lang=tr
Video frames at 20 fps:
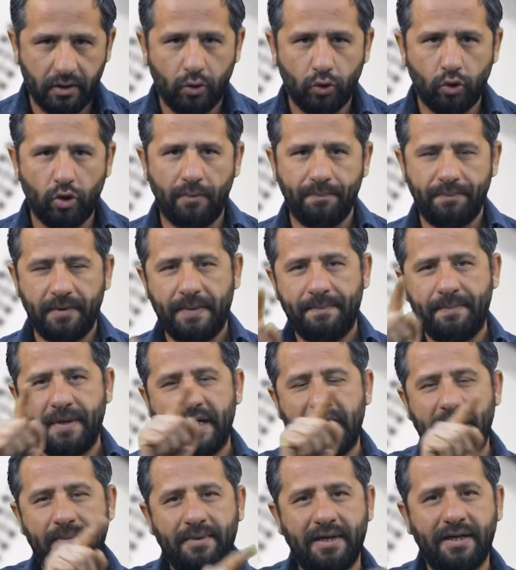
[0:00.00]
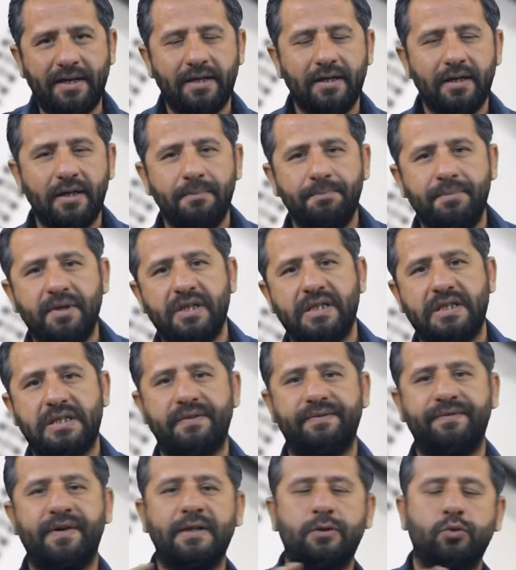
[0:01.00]
Komple beraber bir
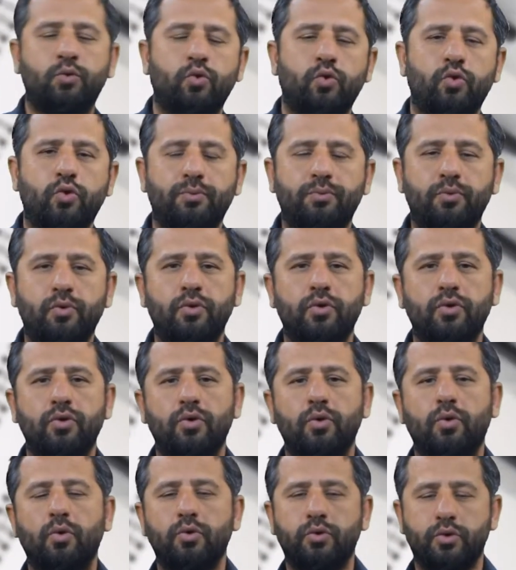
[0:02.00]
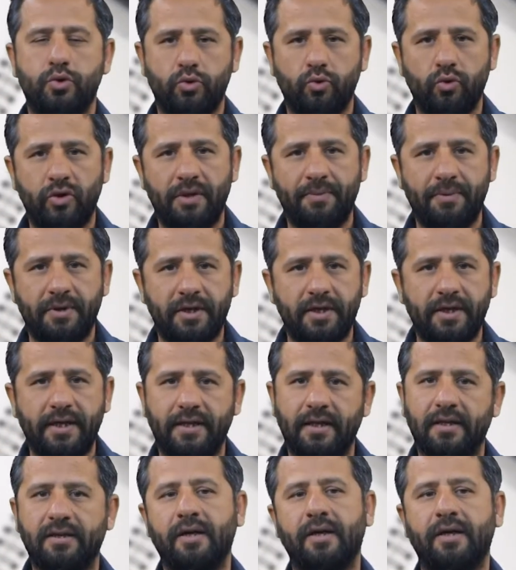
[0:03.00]
sıfat grubu oluşturulabilir
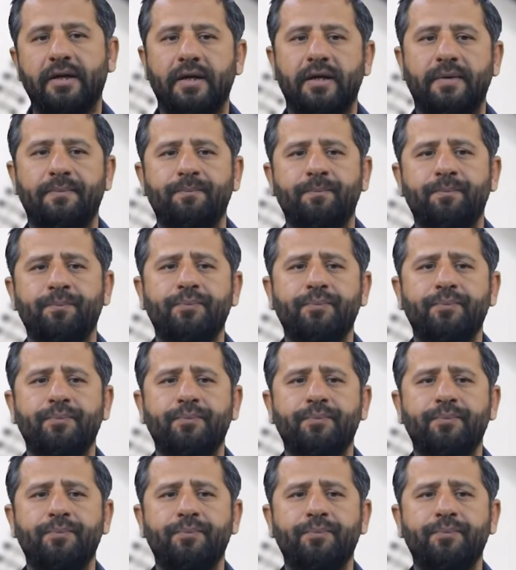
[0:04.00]
edatlarla.